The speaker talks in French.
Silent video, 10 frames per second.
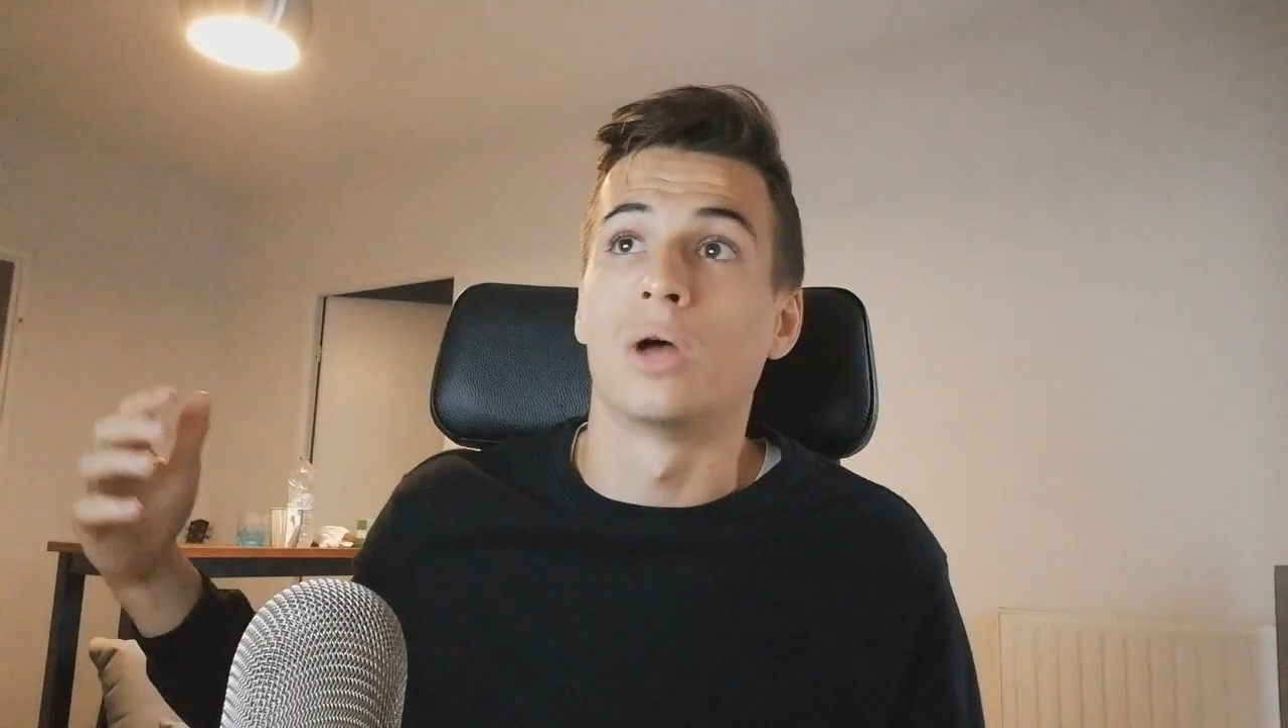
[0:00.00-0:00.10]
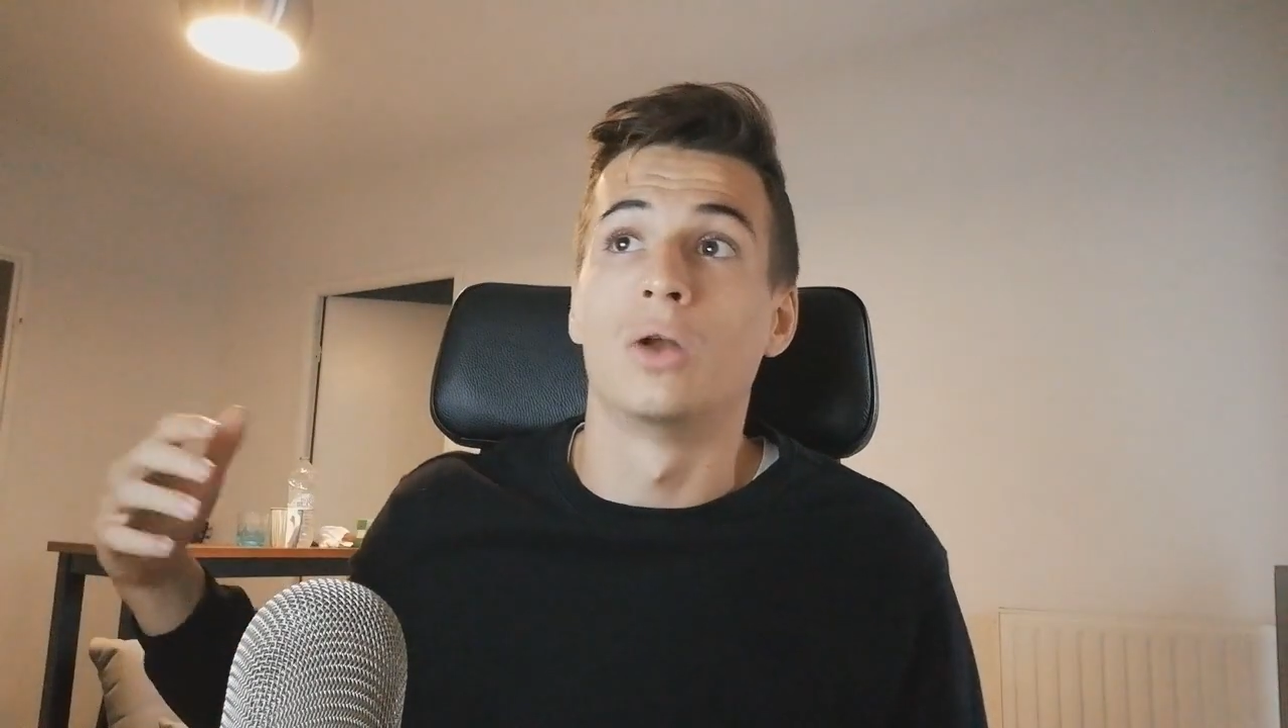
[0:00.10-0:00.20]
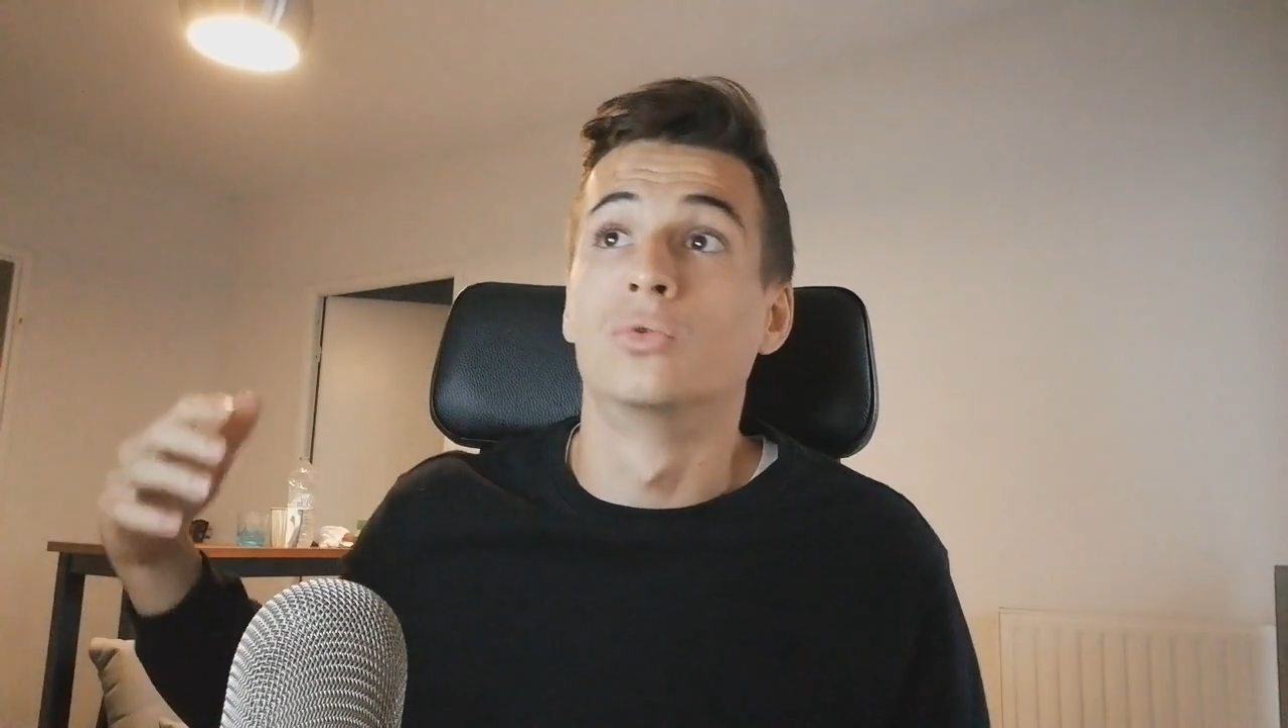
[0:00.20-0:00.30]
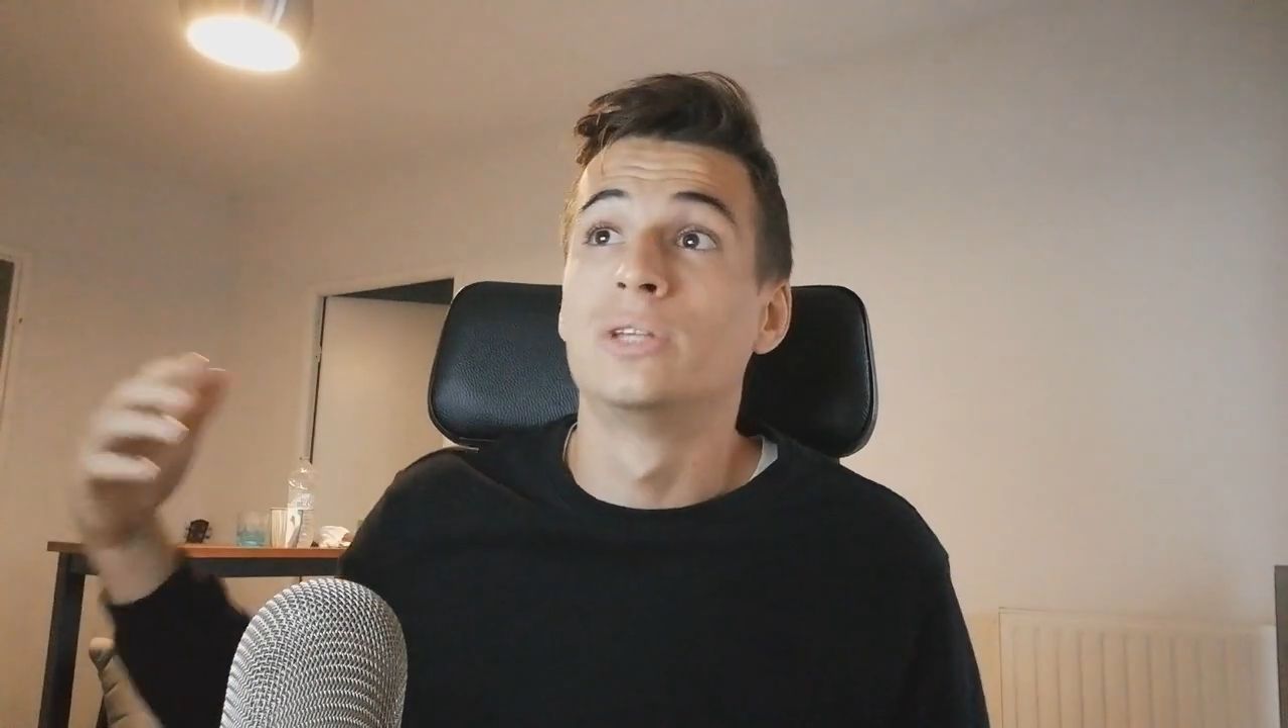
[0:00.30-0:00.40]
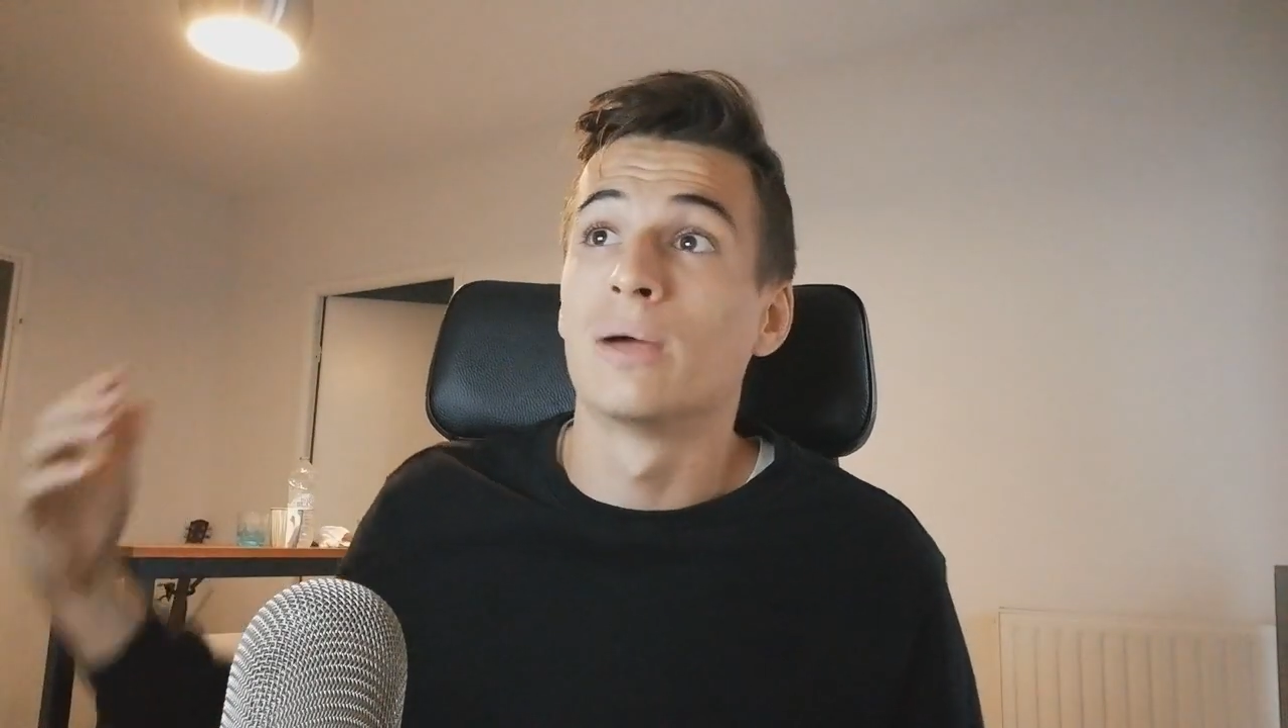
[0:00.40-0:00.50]

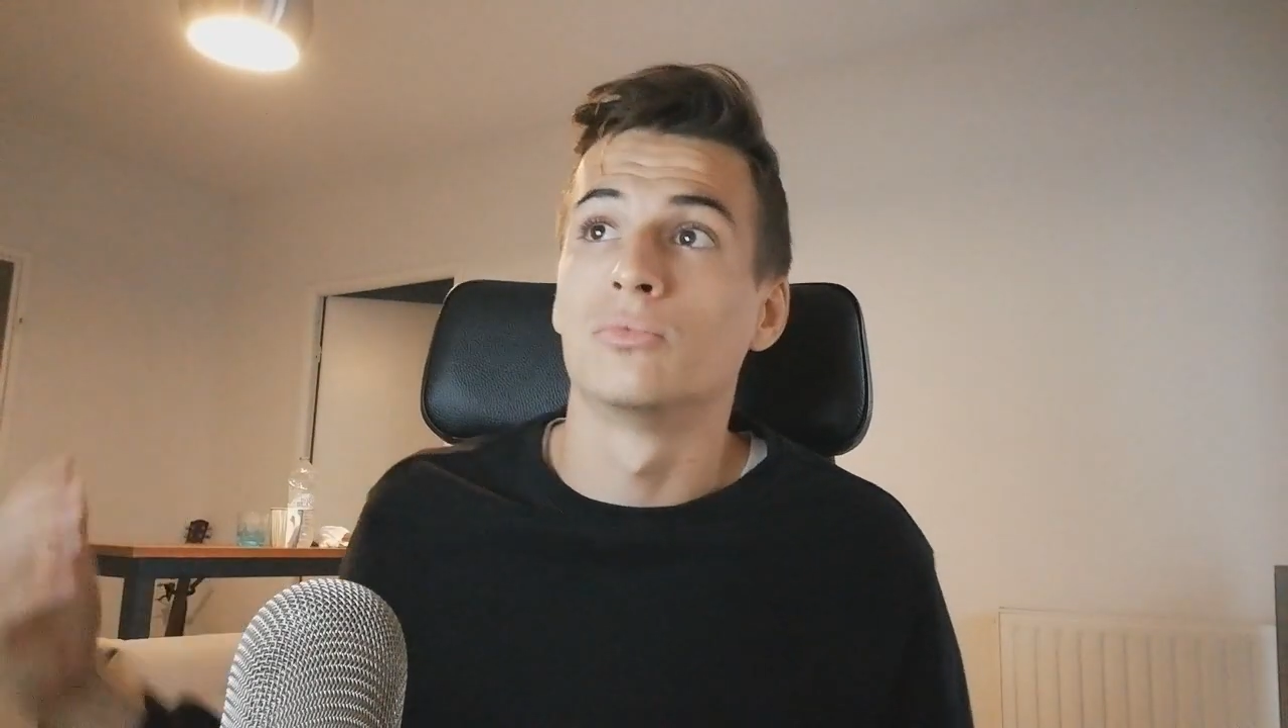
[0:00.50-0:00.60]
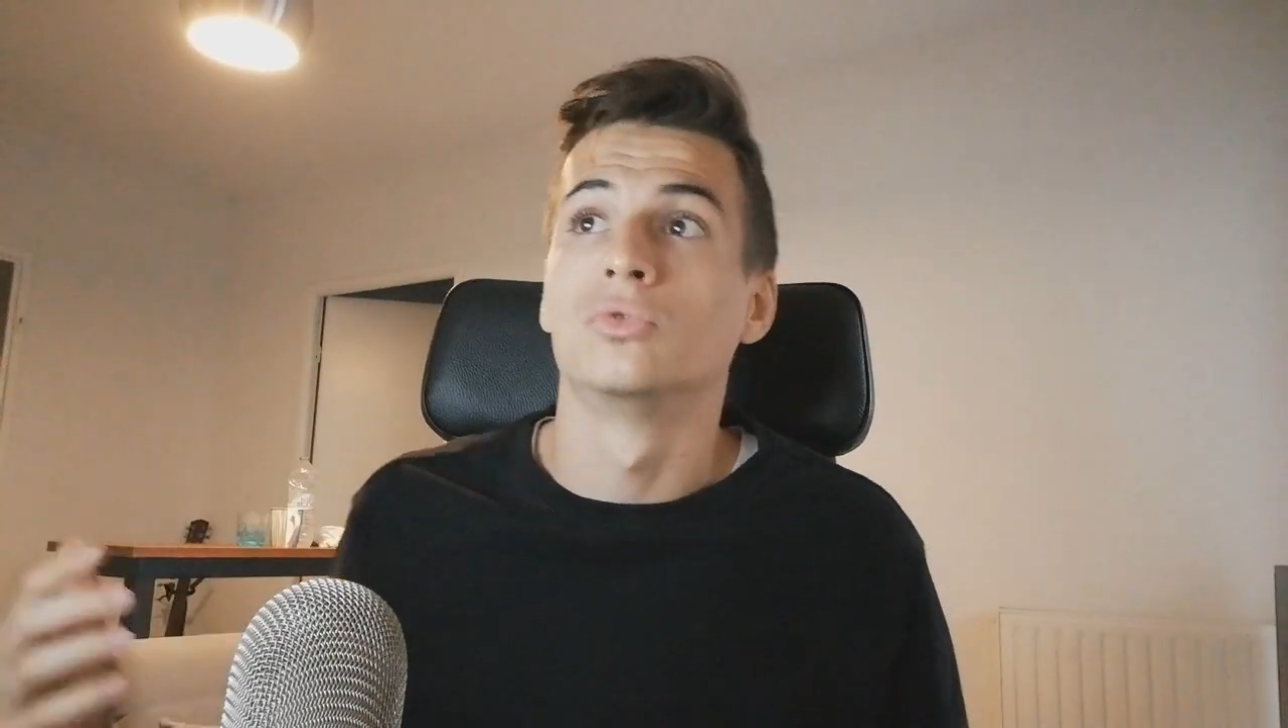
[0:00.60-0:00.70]
à long terme,